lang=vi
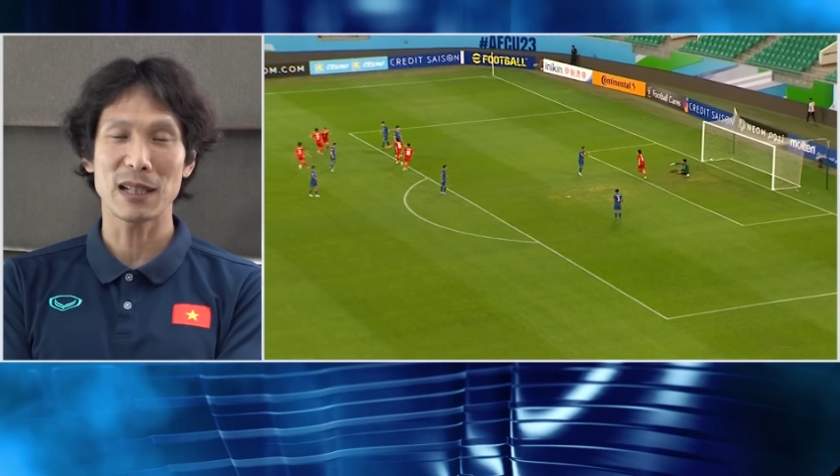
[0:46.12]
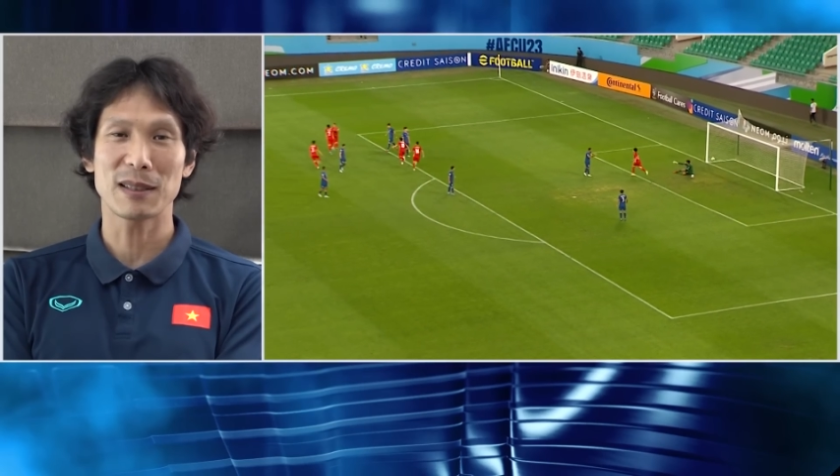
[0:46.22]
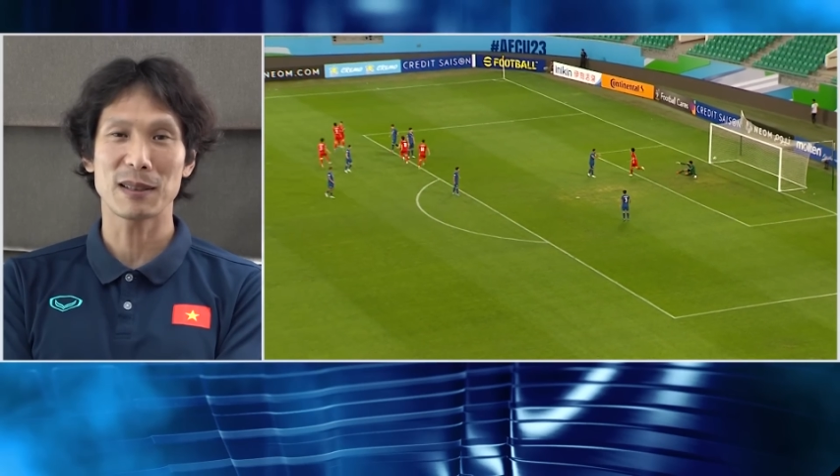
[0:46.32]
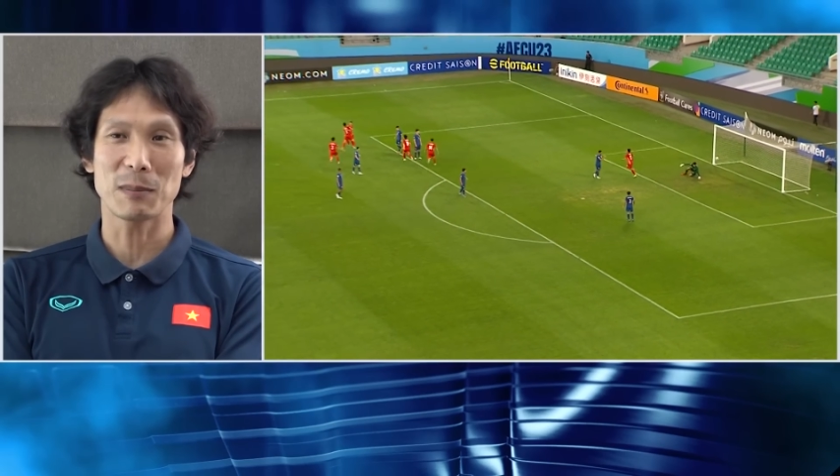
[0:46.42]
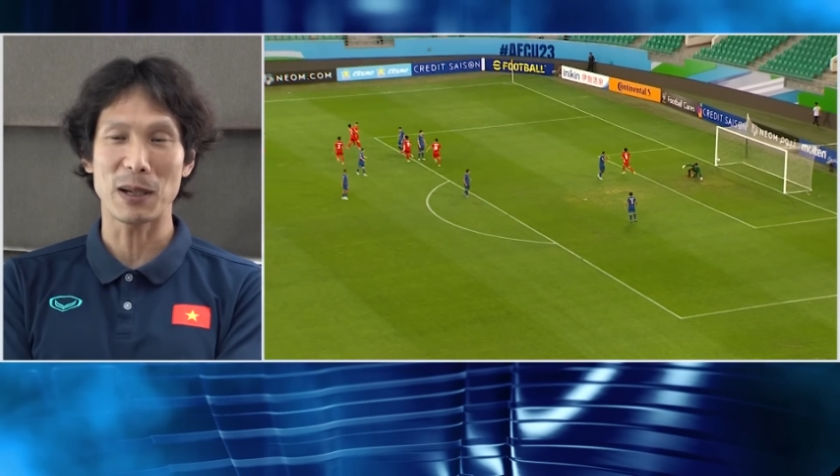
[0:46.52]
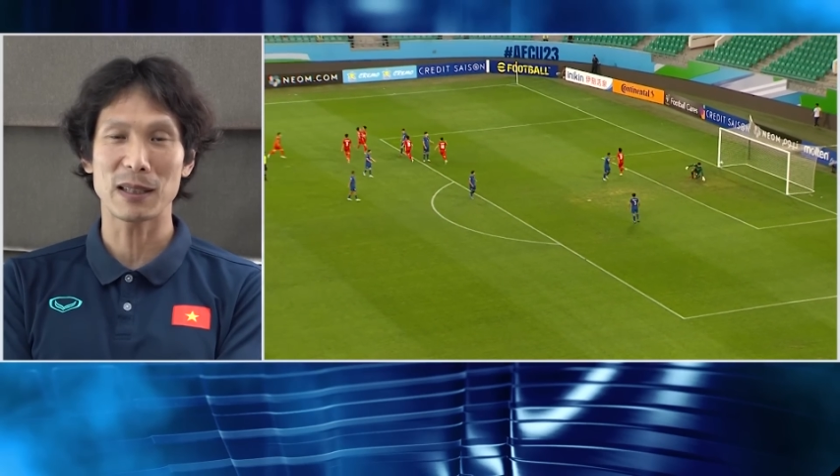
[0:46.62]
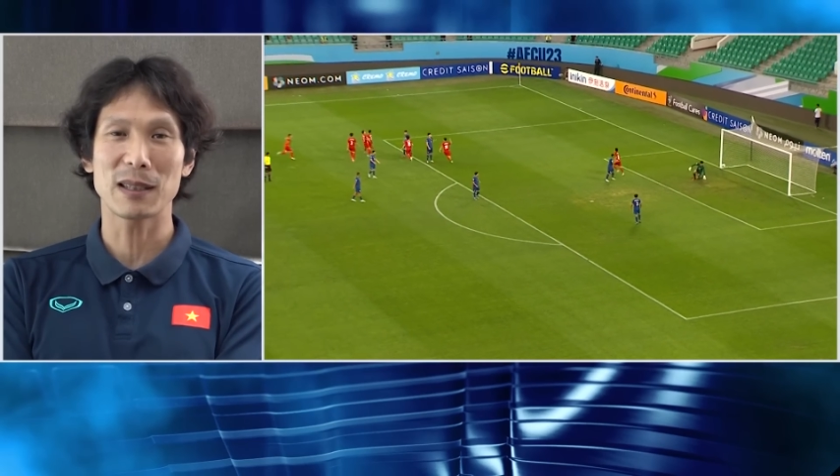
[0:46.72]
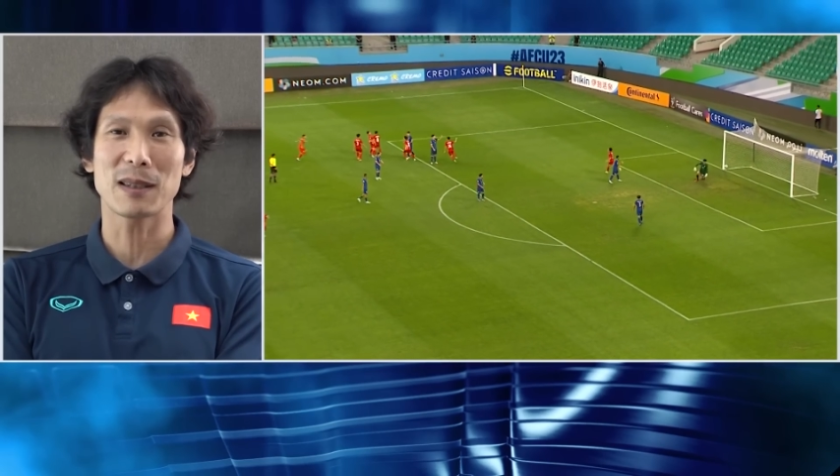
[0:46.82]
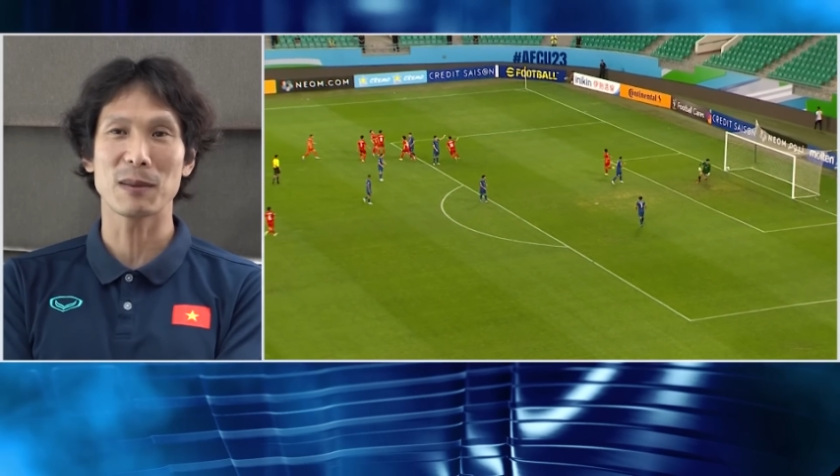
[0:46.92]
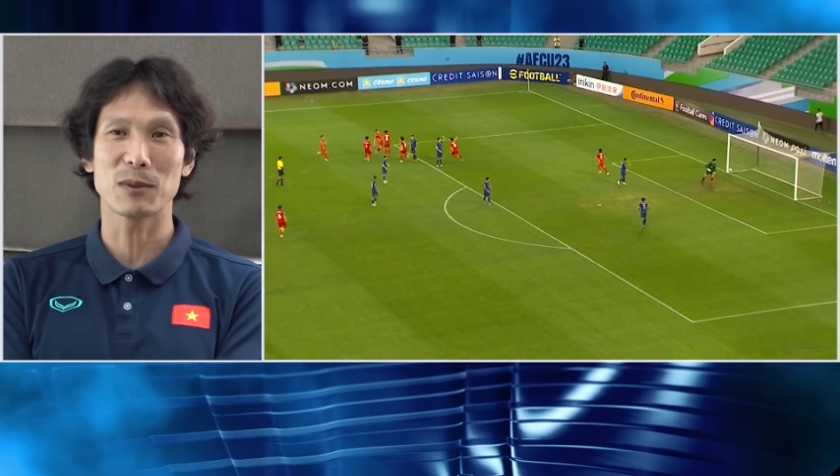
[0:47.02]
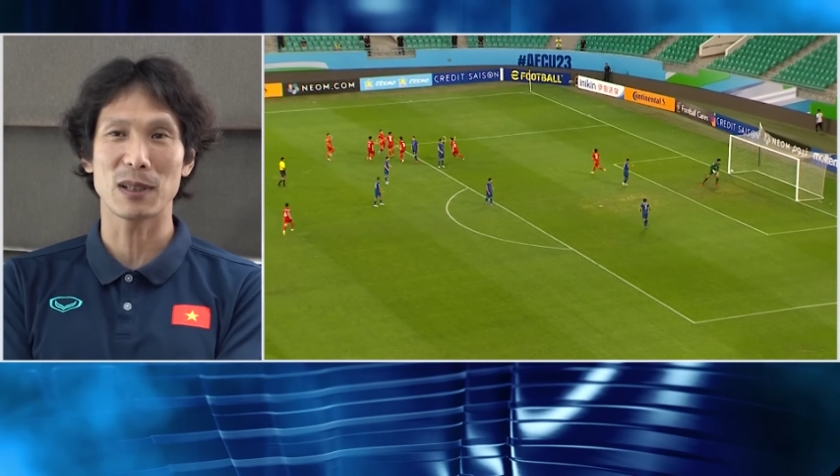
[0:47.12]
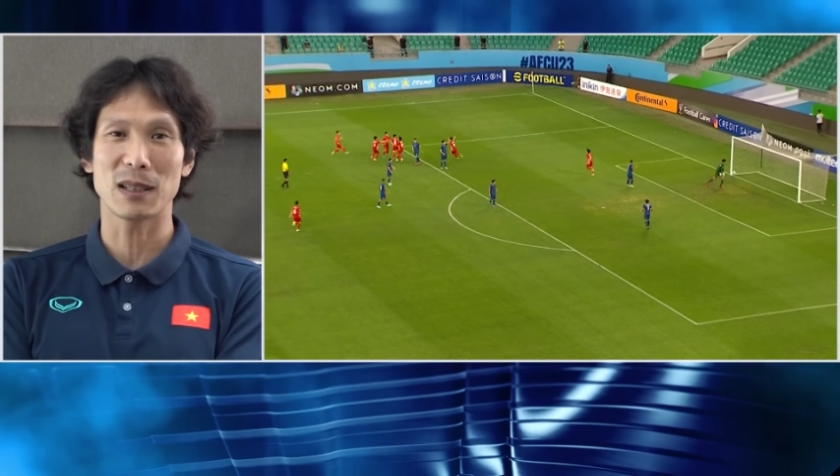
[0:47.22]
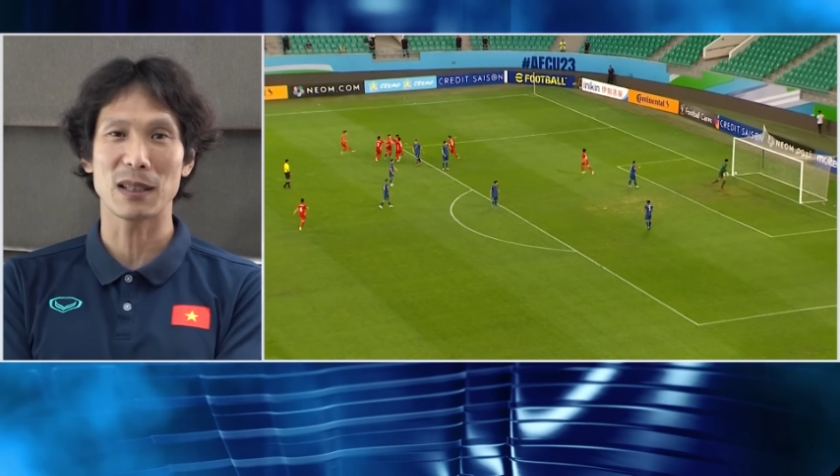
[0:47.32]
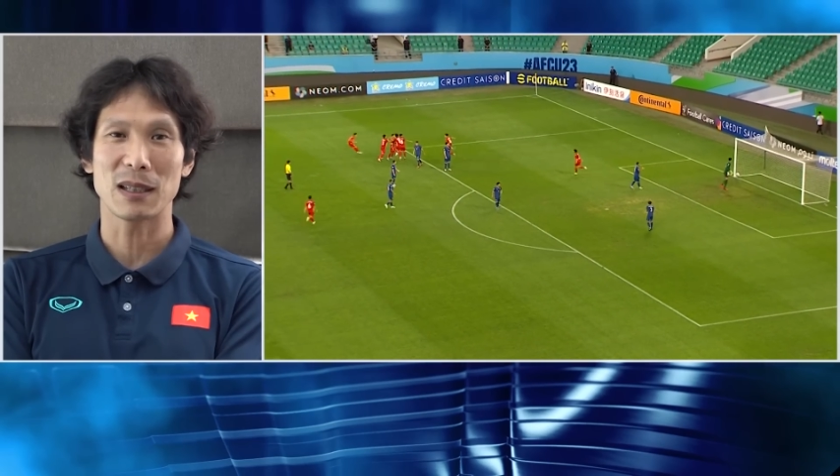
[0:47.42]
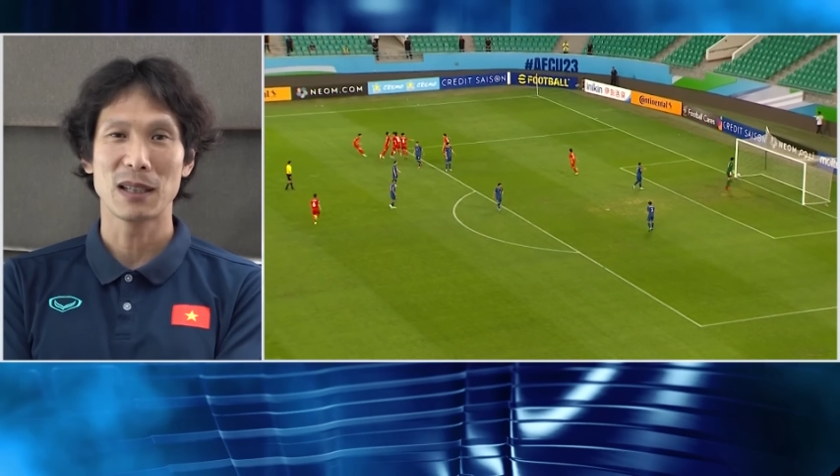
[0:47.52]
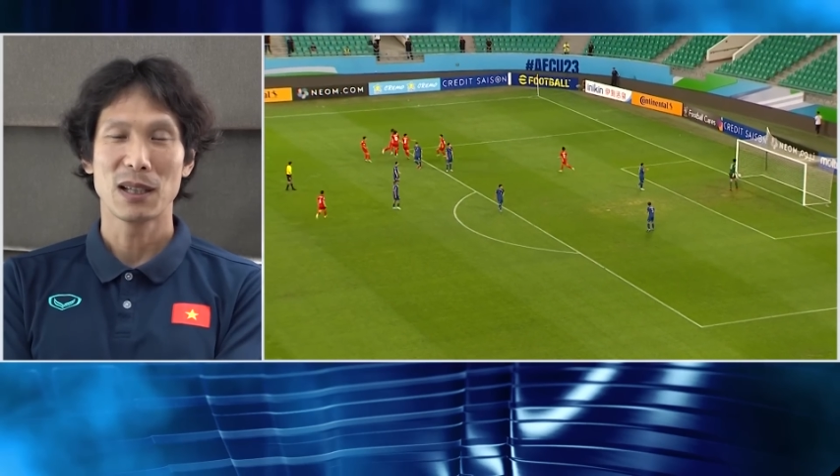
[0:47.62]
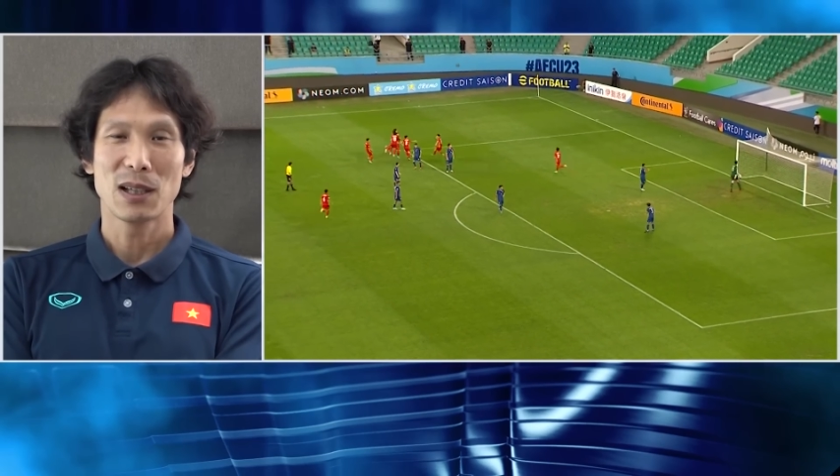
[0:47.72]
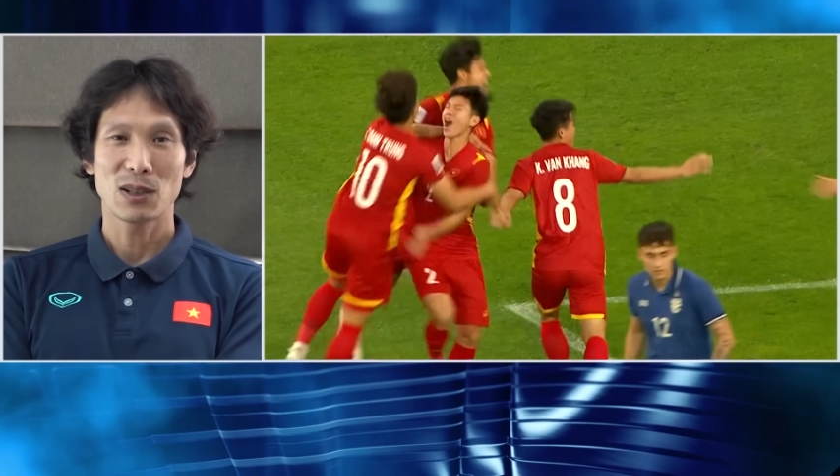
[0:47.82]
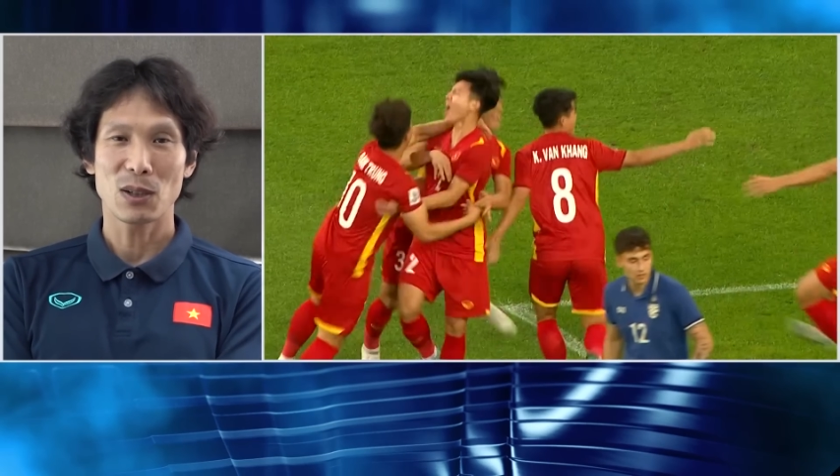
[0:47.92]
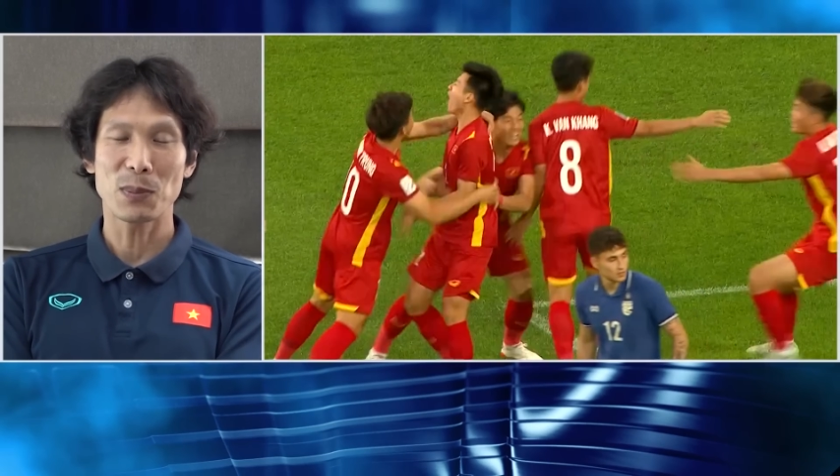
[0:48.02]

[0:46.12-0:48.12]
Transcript: Chúng tôi nghĩ áp sát đối phương gây áp lực